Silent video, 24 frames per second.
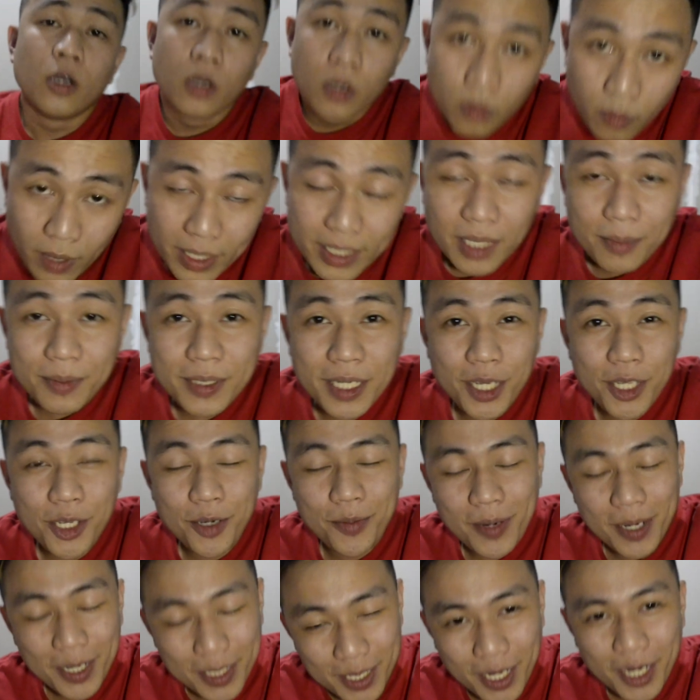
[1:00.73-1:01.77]
What's up sa inyo
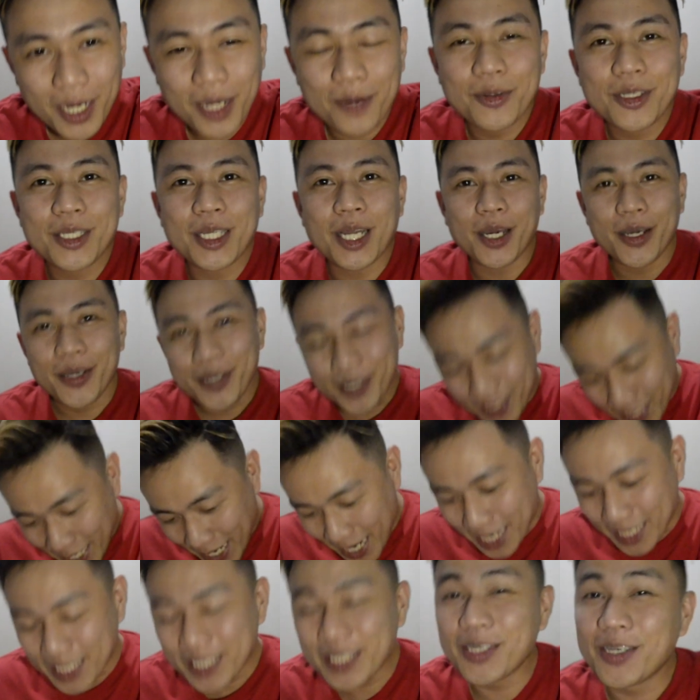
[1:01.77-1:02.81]
mga Dre? Kamusta kayo
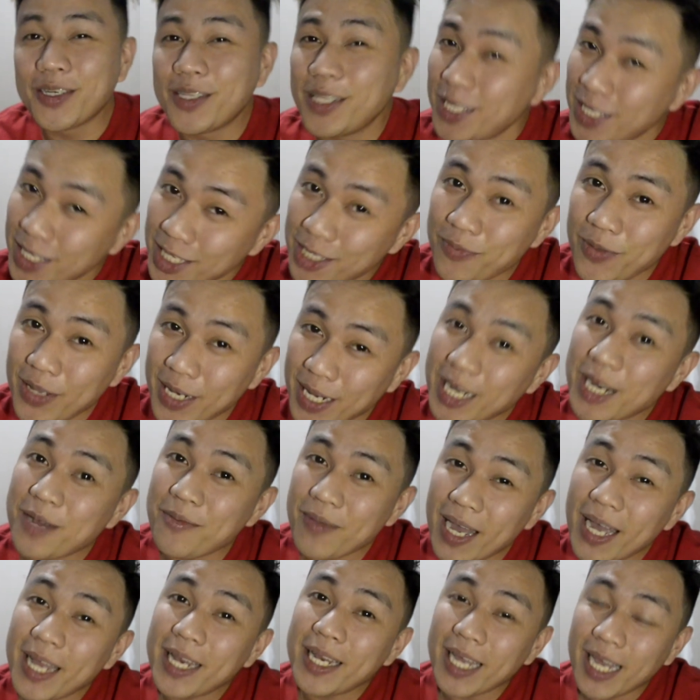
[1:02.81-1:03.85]
dyan? So this is me na
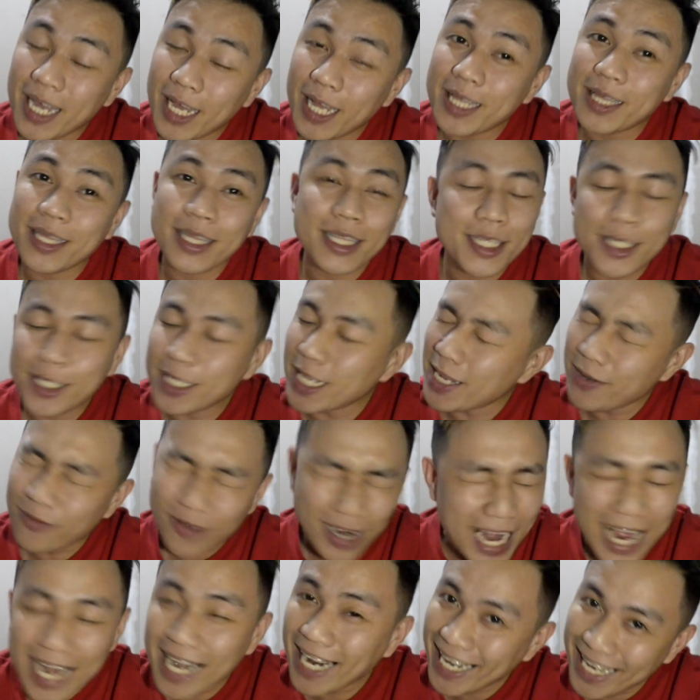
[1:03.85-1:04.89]
naman at
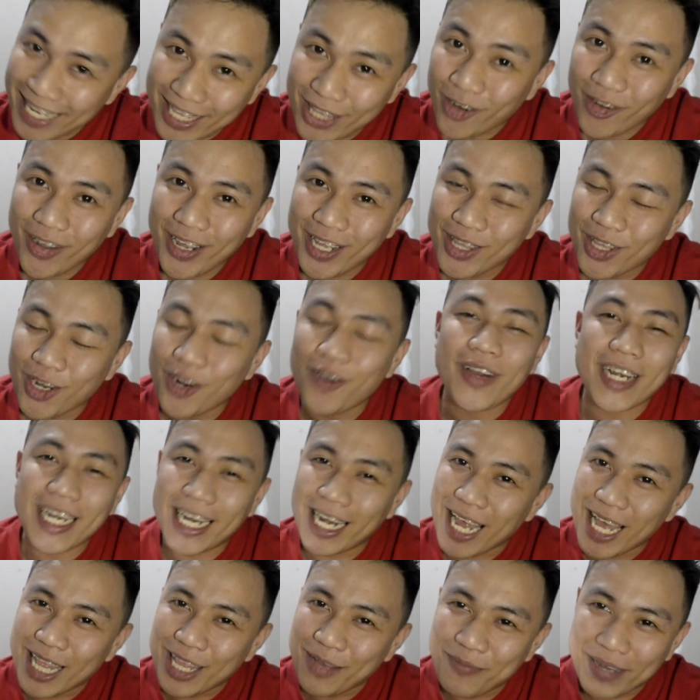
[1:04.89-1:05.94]
wala nang intro-intro. Wag
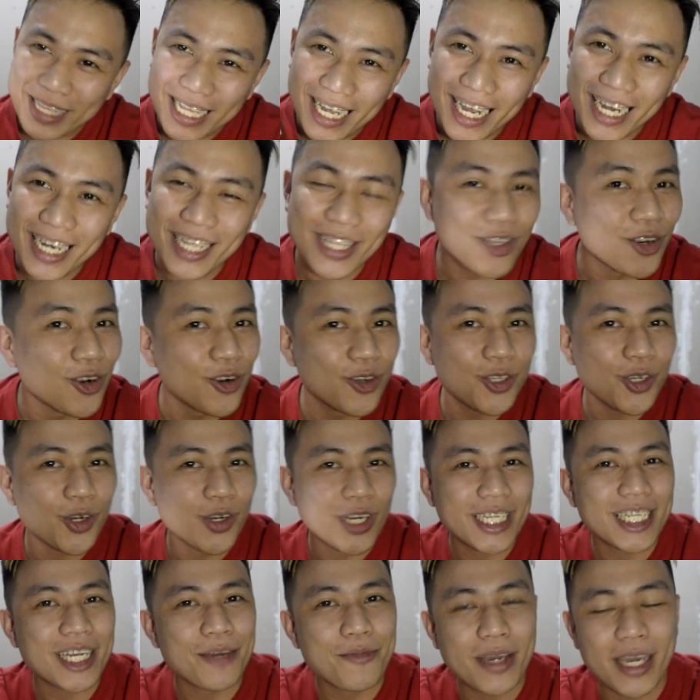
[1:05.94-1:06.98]
na natin patagalin to. Gusto ko na
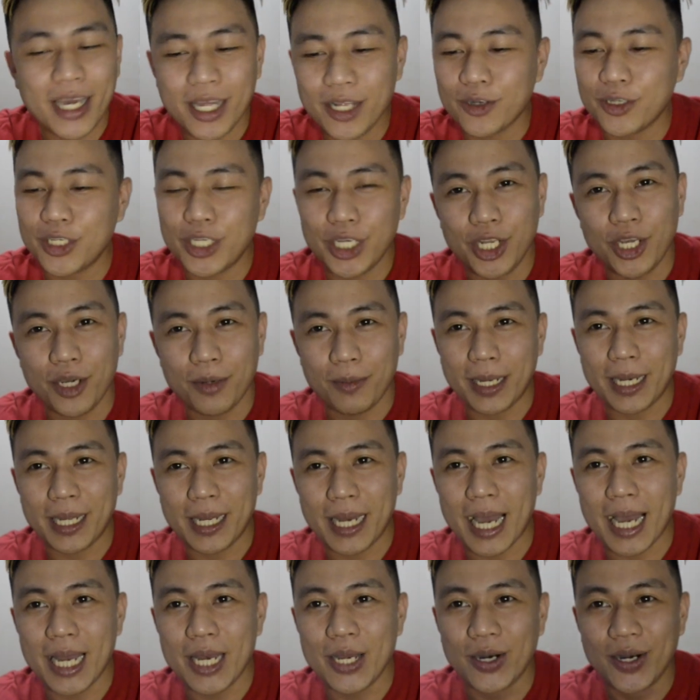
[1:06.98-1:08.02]
sabihin ko sino yung
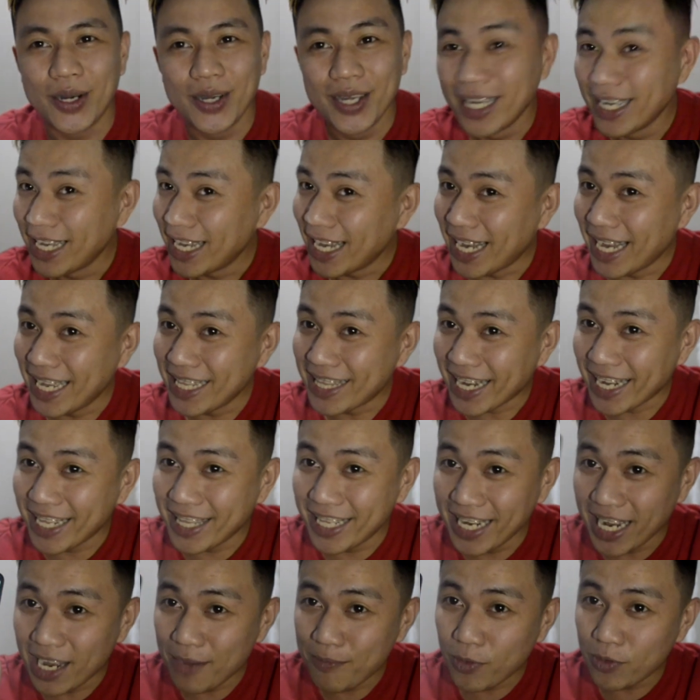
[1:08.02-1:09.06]
mananalo. At ready
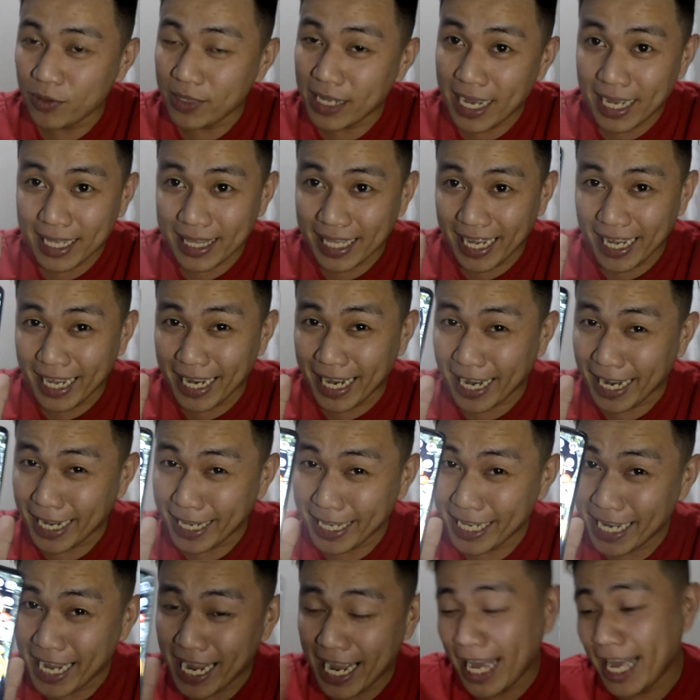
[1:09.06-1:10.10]
na ang phone natin. Ready
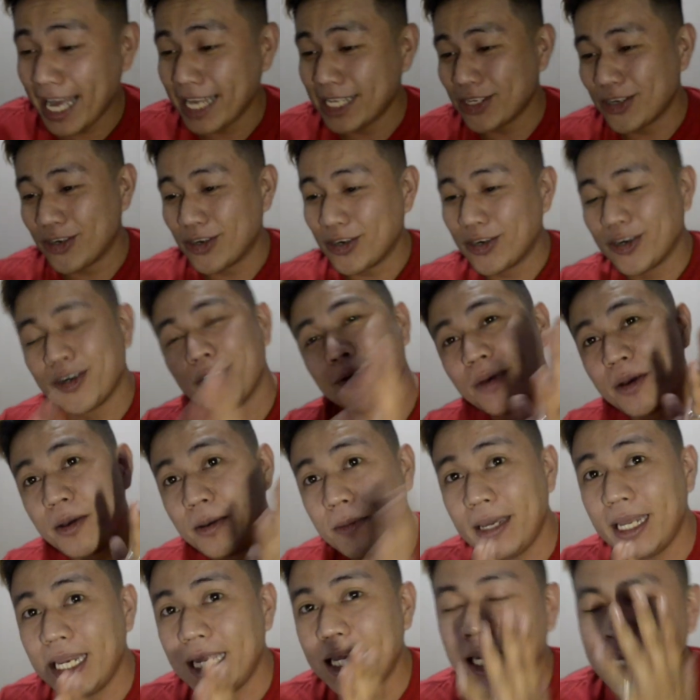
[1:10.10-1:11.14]
na. So may
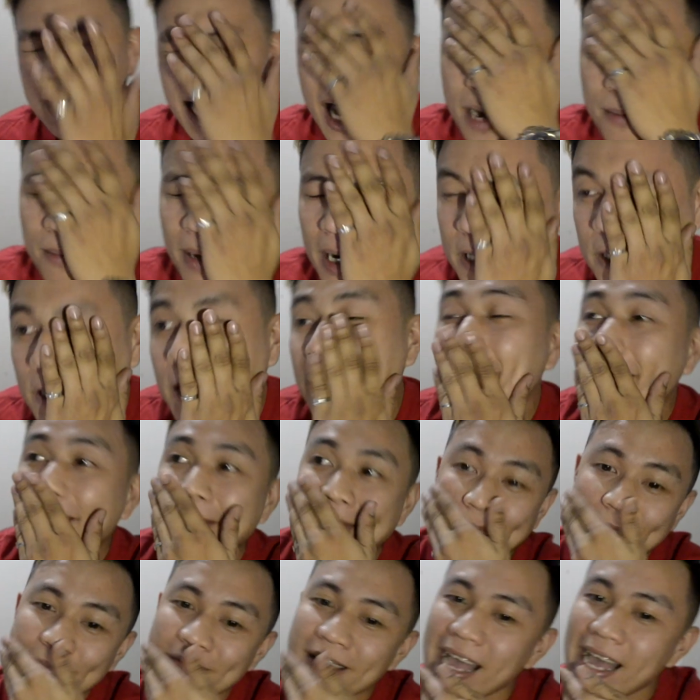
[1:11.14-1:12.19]
mamimili na tayo mga Dre.
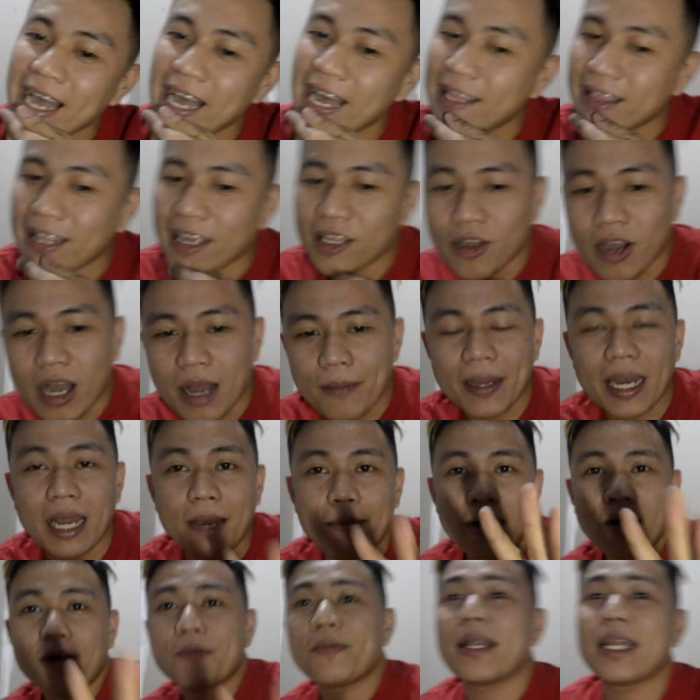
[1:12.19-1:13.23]
At eto nga pala,
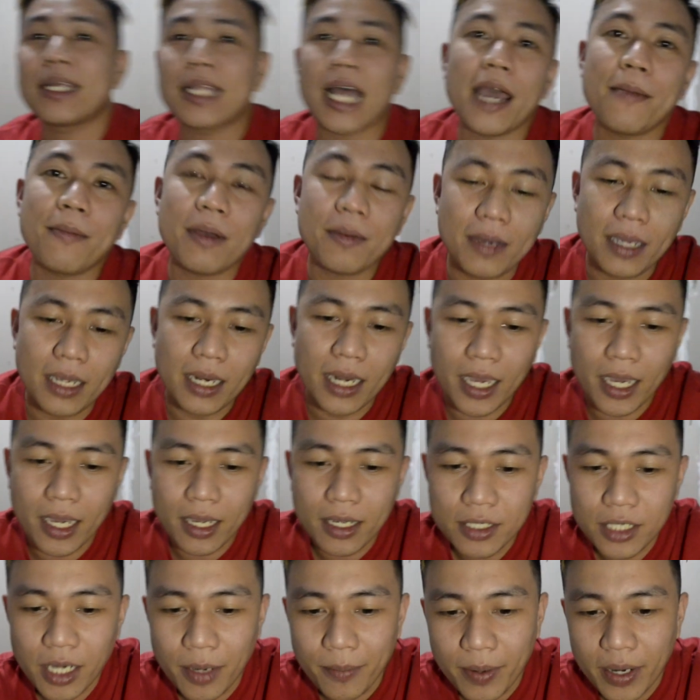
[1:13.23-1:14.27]
bago pala tayo mamili.
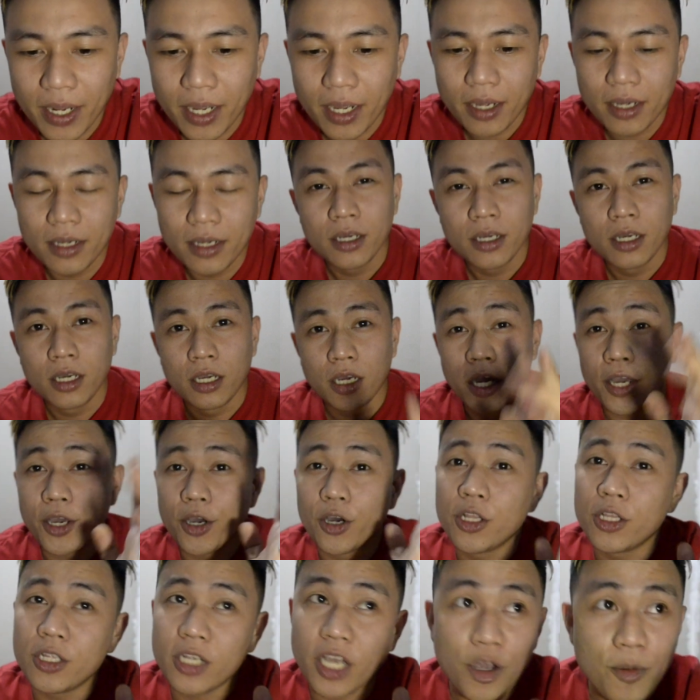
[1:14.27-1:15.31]
Siyempre,
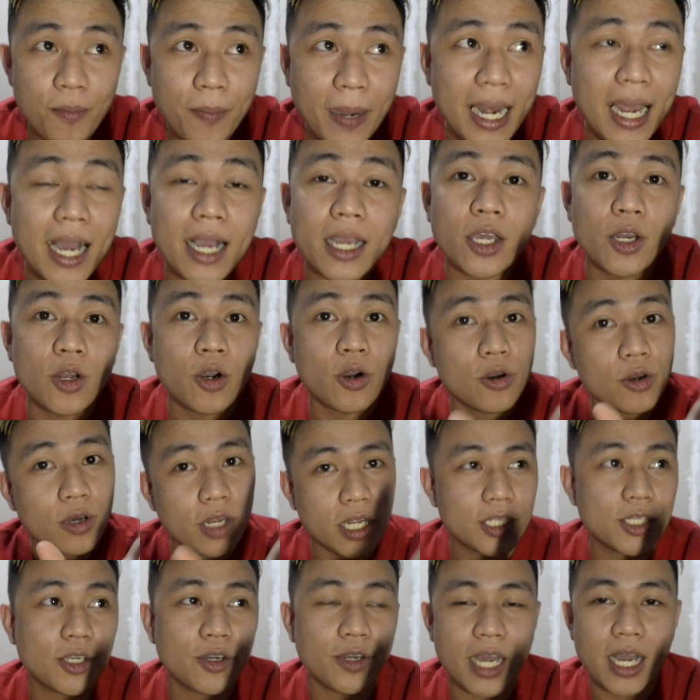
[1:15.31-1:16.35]
ngayon, ngayon pala ang
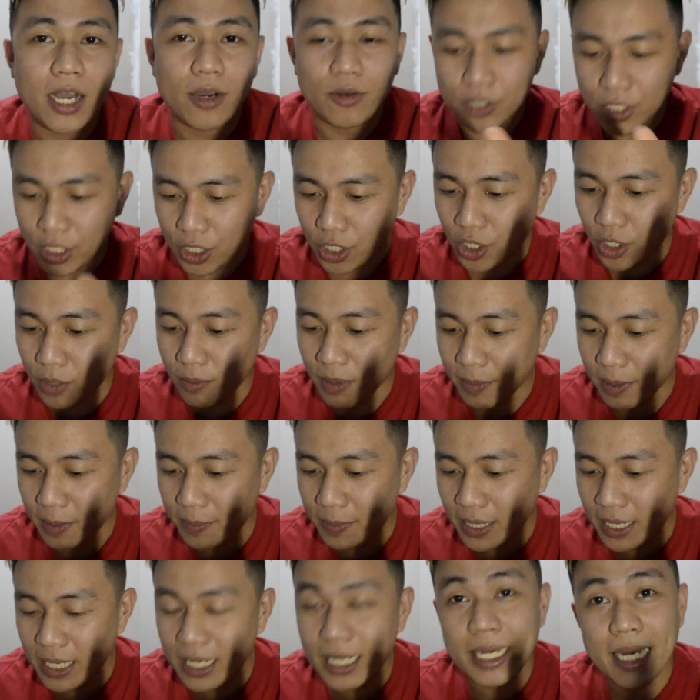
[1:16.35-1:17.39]
kinokongras ko na kung sino yung
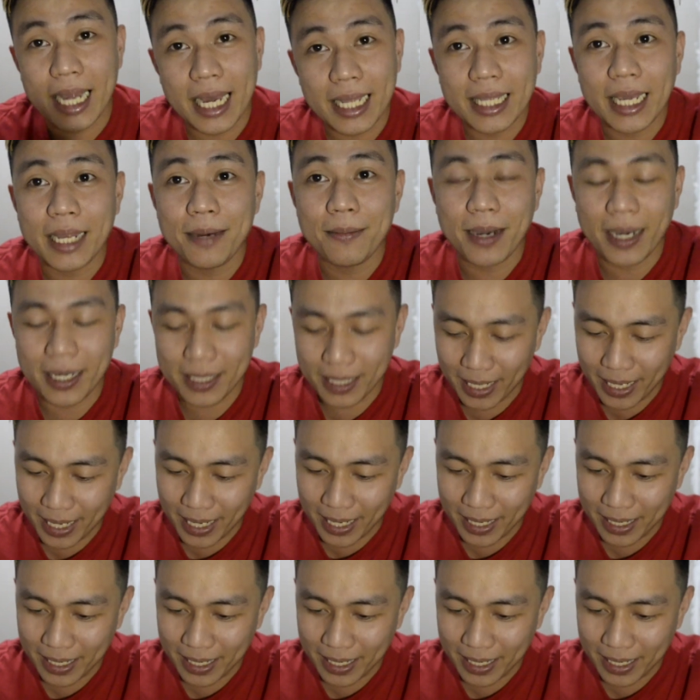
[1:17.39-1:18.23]
mapipili natin mga Dre.